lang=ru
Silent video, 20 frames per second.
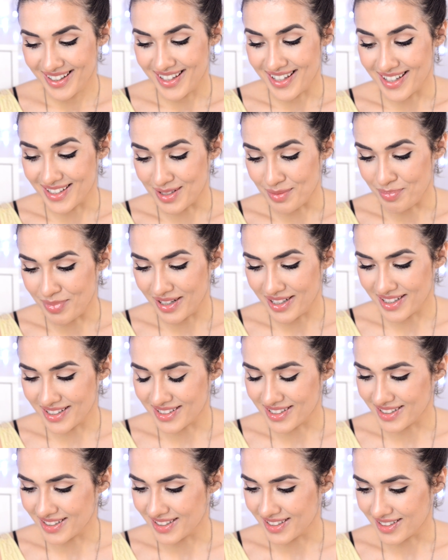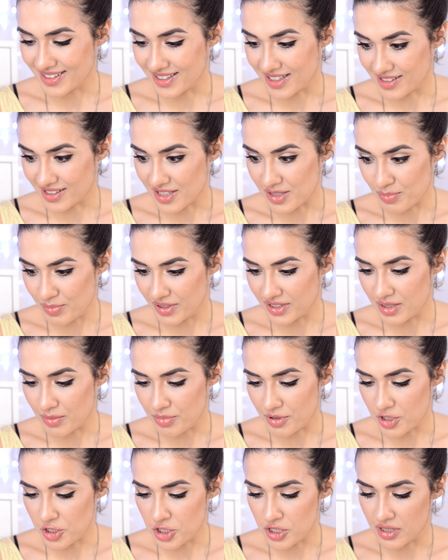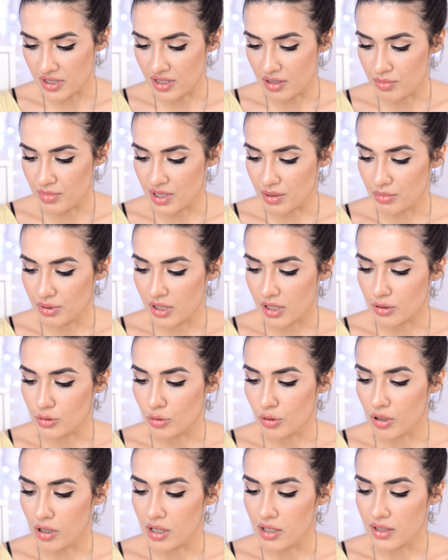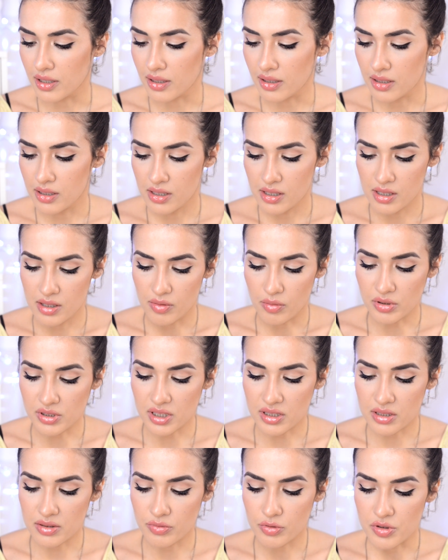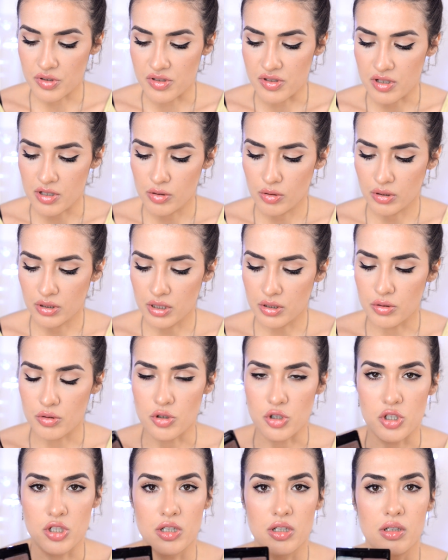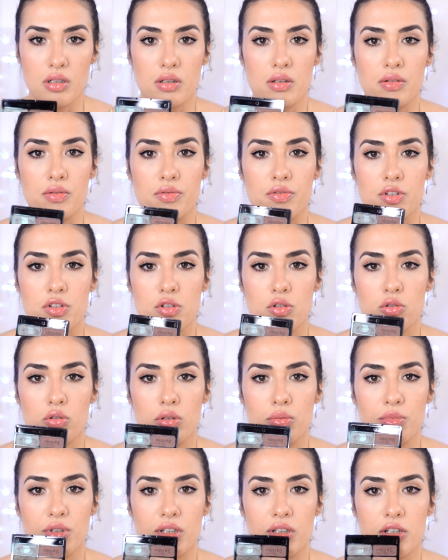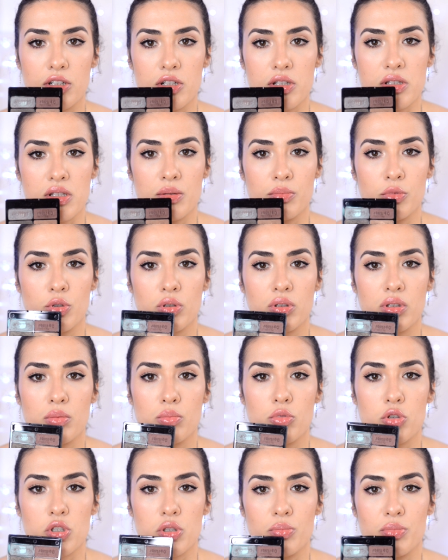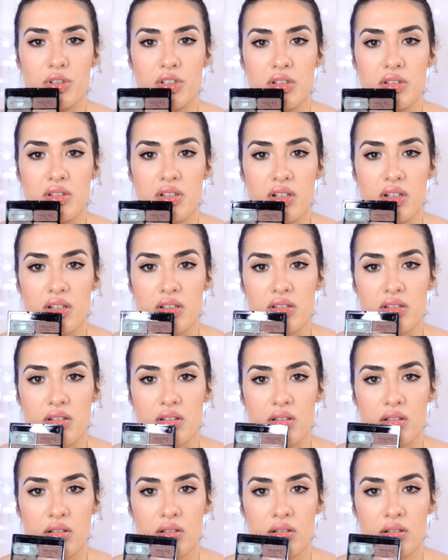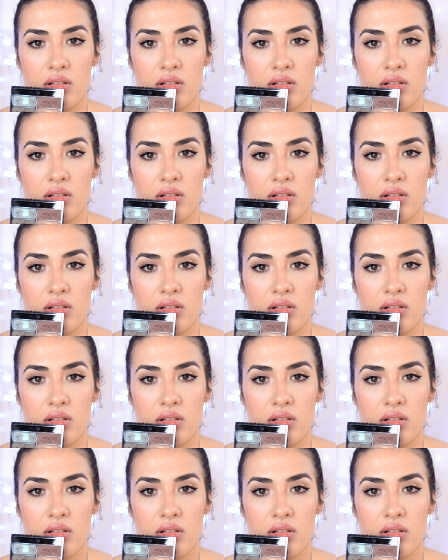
И эта палетка как раз по этой причине для меня была актуальна. Вот этот вот зеленый тоже весной, мне кажется, многим может быть интересен.